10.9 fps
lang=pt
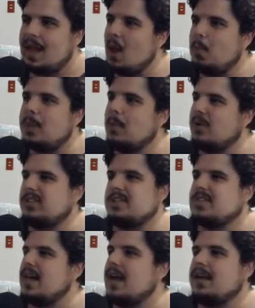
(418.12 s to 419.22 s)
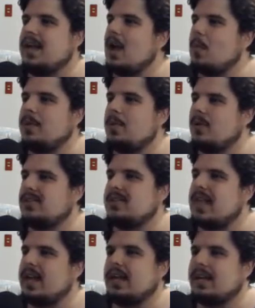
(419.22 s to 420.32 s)
é um primor de design, é um primor de
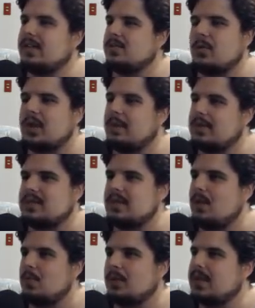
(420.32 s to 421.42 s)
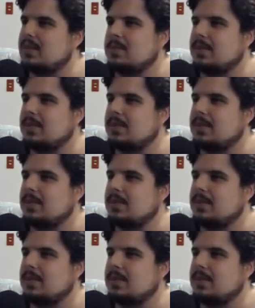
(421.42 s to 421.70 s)
técnica de programação, porque é